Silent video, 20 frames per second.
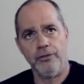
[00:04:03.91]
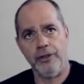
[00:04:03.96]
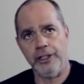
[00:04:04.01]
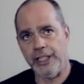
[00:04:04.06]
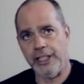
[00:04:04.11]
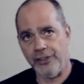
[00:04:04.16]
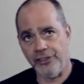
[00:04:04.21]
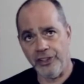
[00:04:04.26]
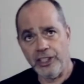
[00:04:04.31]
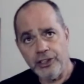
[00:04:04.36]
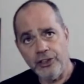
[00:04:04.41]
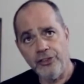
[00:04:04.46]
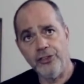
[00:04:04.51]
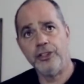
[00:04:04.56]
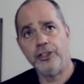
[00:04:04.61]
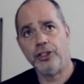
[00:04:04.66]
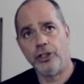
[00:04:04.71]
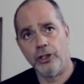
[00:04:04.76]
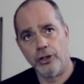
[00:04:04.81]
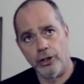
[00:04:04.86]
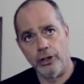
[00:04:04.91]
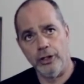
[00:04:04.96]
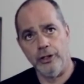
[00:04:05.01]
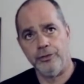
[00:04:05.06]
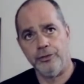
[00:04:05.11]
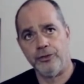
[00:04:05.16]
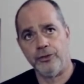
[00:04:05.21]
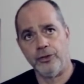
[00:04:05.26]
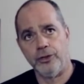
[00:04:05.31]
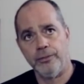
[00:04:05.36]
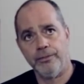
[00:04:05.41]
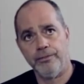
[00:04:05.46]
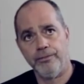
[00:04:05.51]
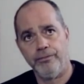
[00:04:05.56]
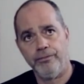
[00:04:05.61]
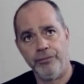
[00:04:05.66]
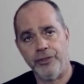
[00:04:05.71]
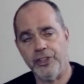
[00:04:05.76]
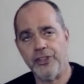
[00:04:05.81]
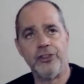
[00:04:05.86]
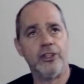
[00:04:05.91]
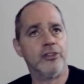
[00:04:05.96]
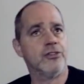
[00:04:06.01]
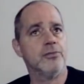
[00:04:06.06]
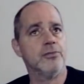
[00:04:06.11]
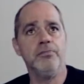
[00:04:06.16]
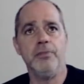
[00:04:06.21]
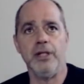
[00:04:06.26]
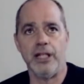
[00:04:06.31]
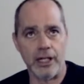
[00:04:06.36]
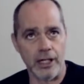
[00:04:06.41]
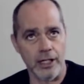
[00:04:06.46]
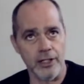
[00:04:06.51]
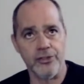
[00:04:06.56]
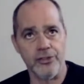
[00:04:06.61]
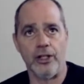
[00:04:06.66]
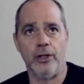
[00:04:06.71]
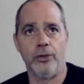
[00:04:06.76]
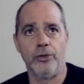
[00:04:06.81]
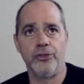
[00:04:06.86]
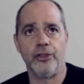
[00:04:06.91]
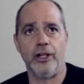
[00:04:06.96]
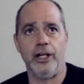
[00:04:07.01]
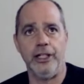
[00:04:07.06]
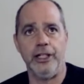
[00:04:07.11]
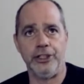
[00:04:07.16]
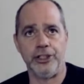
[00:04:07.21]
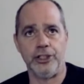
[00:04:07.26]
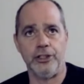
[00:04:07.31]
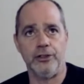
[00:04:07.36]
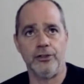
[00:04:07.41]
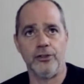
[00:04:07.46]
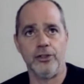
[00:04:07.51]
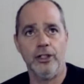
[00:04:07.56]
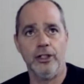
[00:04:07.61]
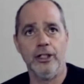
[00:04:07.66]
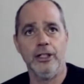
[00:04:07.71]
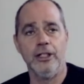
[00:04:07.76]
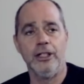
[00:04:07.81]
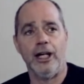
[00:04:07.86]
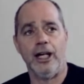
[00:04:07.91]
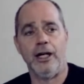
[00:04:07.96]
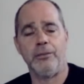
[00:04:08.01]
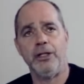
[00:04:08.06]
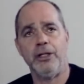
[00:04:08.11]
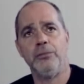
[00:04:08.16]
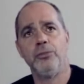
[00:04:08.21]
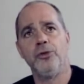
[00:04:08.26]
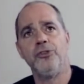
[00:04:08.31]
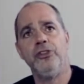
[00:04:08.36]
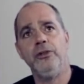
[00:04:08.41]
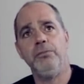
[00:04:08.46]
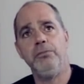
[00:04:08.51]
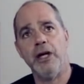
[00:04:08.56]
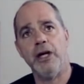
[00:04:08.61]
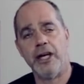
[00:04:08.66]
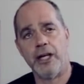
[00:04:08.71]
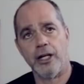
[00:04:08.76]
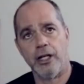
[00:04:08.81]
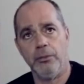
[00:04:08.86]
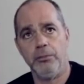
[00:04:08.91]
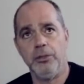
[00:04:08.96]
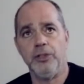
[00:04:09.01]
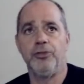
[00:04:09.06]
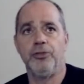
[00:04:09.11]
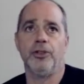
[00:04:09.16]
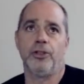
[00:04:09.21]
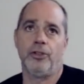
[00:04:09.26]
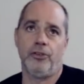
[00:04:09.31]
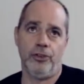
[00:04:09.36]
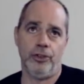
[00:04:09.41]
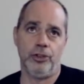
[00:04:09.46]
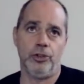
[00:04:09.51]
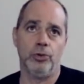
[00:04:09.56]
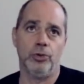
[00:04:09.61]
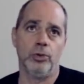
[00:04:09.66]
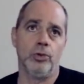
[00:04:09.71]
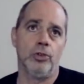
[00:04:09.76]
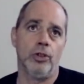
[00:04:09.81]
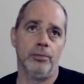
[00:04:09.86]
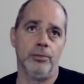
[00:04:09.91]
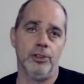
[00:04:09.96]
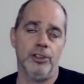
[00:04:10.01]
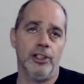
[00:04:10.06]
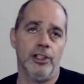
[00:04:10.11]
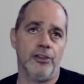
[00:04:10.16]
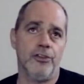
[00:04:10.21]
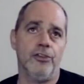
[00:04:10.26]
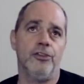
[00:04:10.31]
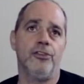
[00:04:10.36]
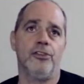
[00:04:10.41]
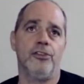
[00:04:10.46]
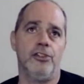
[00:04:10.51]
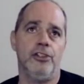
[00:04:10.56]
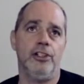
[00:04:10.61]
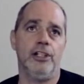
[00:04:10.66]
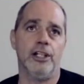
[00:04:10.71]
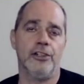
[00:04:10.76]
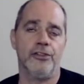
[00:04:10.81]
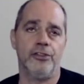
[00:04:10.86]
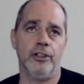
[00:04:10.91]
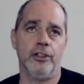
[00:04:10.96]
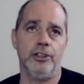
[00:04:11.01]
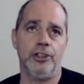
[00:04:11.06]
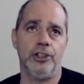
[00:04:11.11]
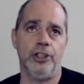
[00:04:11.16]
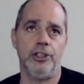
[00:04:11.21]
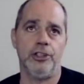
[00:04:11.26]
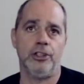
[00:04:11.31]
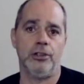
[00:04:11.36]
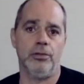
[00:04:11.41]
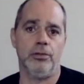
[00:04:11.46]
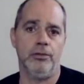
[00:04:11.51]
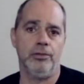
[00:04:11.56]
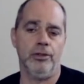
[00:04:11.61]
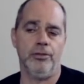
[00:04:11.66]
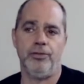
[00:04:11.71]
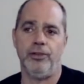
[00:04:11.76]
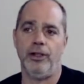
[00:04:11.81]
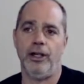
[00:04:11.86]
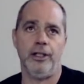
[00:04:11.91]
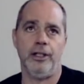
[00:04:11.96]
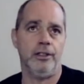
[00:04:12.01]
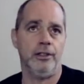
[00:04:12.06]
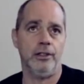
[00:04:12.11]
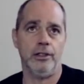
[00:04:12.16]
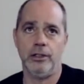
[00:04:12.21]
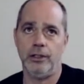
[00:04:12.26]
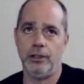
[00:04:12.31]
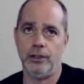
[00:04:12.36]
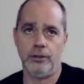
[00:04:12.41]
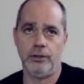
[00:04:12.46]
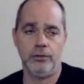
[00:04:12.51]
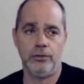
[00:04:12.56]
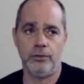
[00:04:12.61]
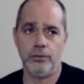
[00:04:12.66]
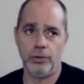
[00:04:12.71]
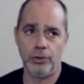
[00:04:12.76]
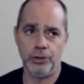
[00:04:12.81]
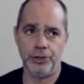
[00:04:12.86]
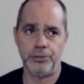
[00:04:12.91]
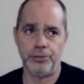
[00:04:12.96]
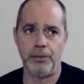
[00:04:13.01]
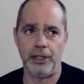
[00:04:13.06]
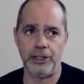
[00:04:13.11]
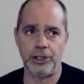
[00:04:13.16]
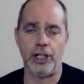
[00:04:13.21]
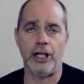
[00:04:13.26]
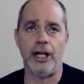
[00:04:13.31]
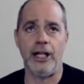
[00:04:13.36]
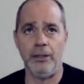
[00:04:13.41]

wenn der 60 läuft, ist das mehr als ausreichend. Aber der muss die Berge mit 40 hochkommen. Das ist die ganze Geschichte, weil wir fahren, äh, durch manche